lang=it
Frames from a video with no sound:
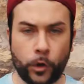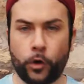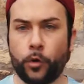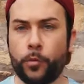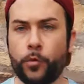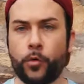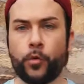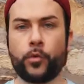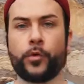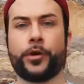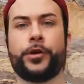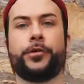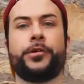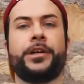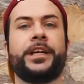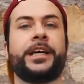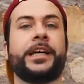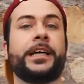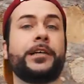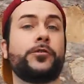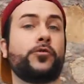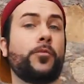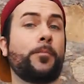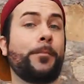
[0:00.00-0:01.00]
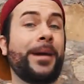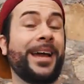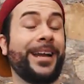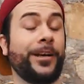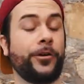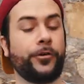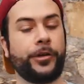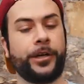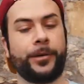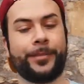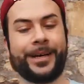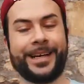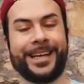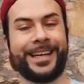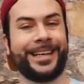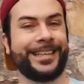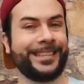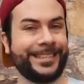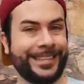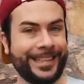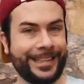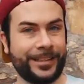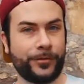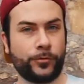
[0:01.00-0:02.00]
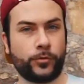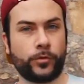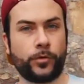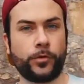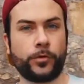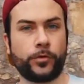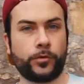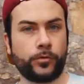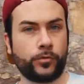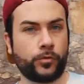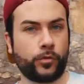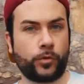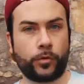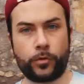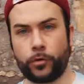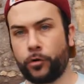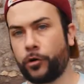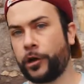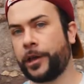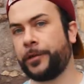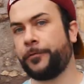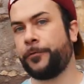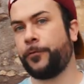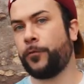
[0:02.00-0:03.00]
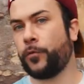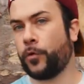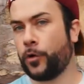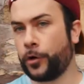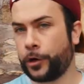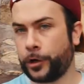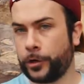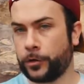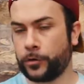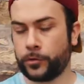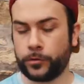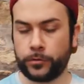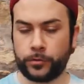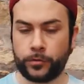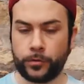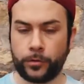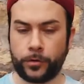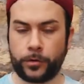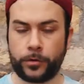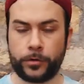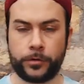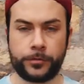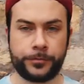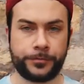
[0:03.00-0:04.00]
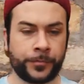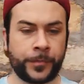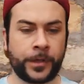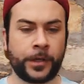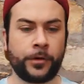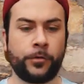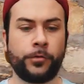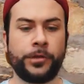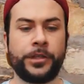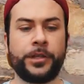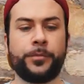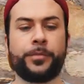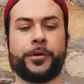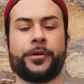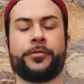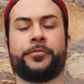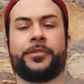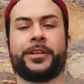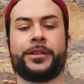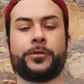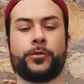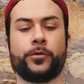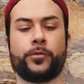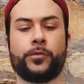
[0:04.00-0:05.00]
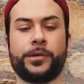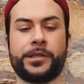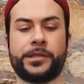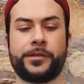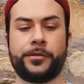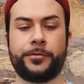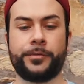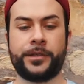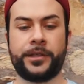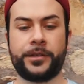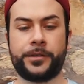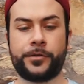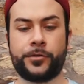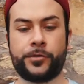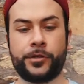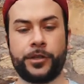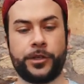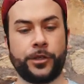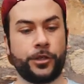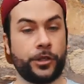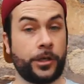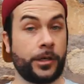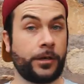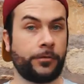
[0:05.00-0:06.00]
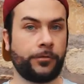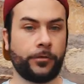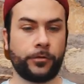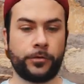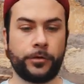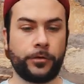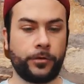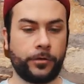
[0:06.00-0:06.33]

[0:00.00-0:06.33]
Comunque in ogni caso meglio rimanere dentro il contorno che fuori il contorno. Quindi poi fatto questa operazione già la foto è